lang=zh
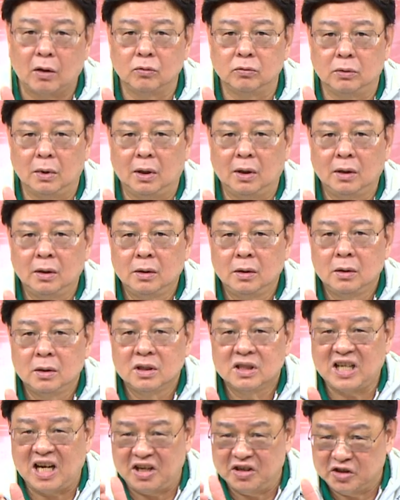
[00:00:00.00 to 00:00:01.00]
陆啊
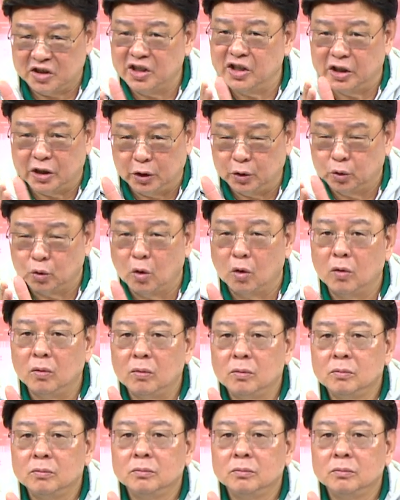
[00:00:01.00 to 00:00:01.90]
产生了很多